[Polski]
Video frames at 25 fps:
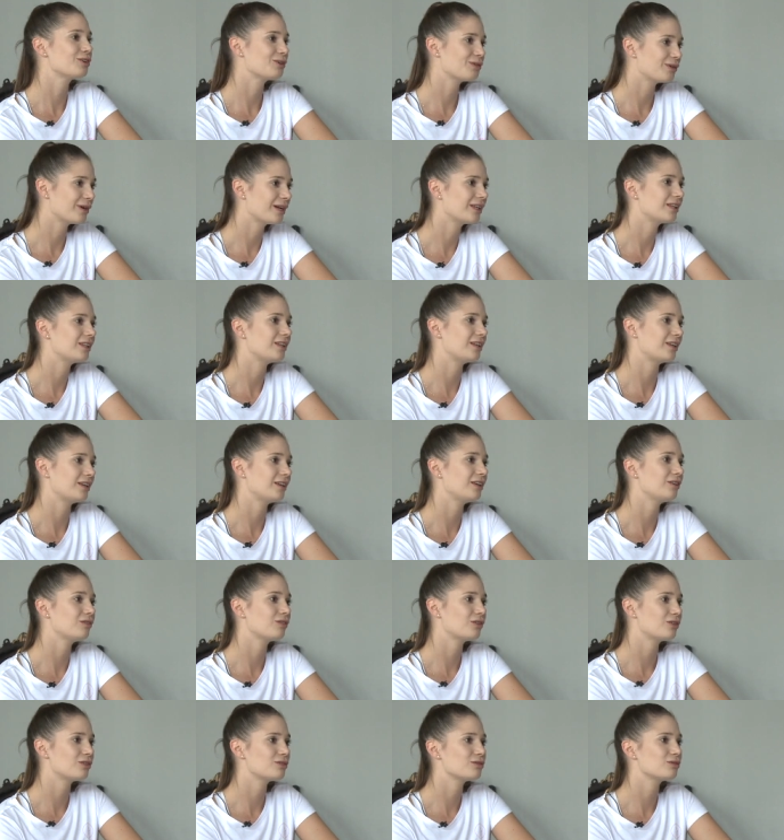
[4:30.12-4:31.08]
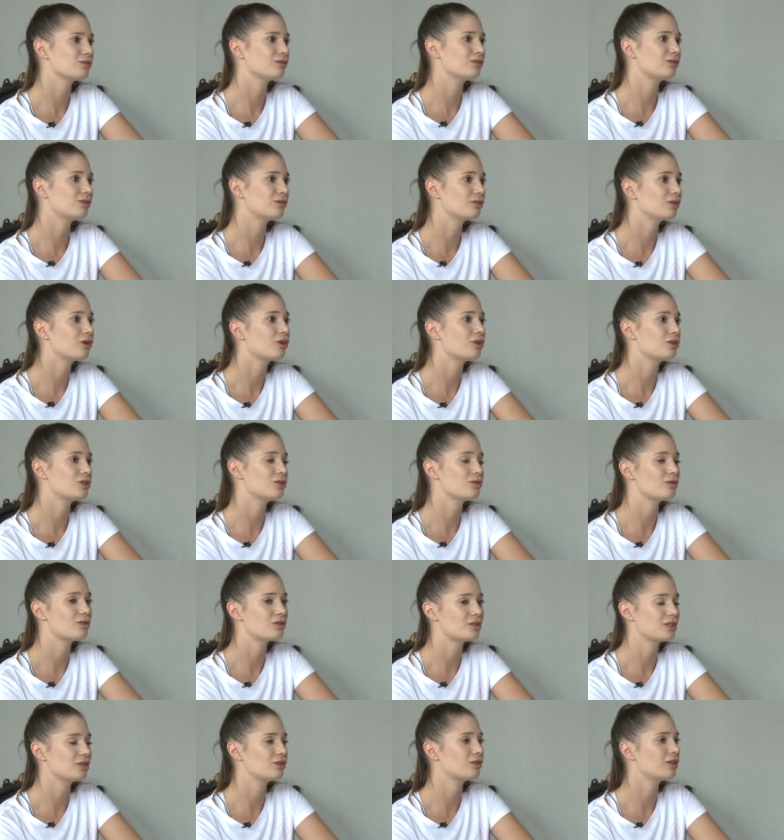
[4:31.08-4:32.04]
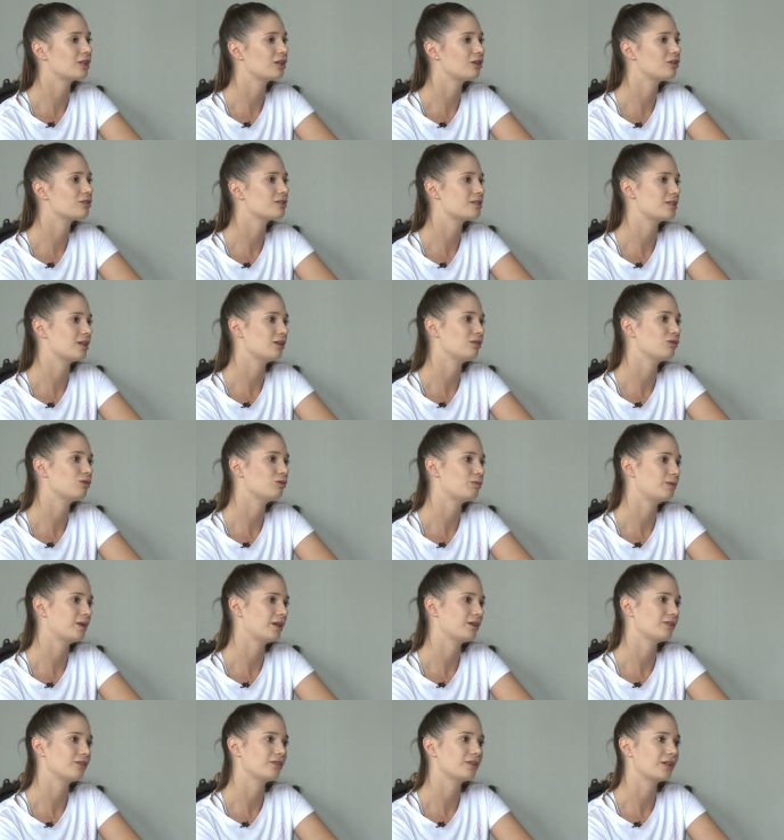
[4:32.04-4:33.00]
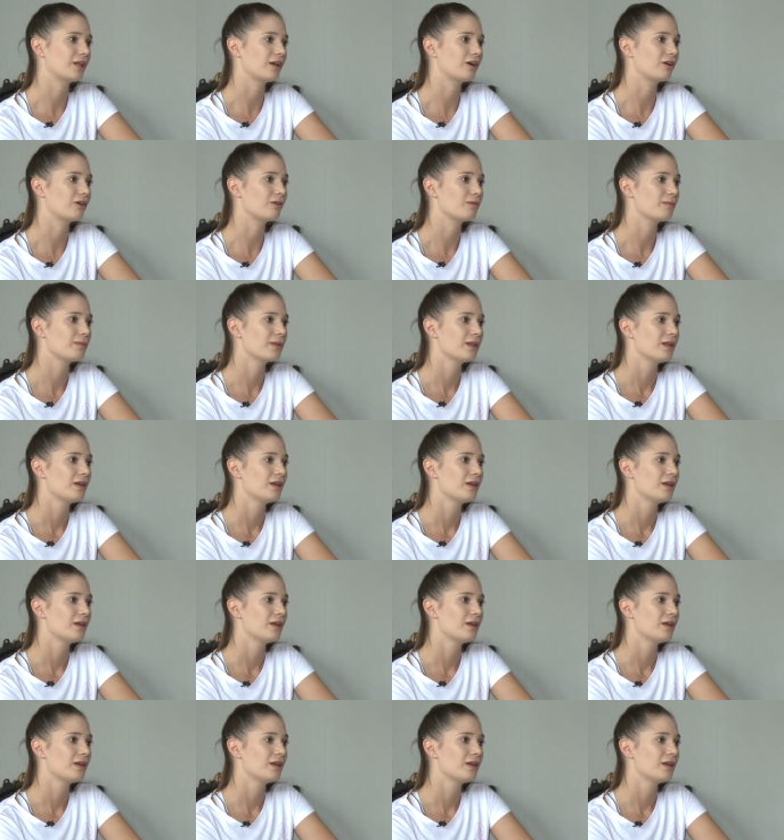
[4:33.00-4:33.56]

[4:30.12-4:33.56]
Dokładnie. I w końcu dochodziło się do tego celu upragnionego.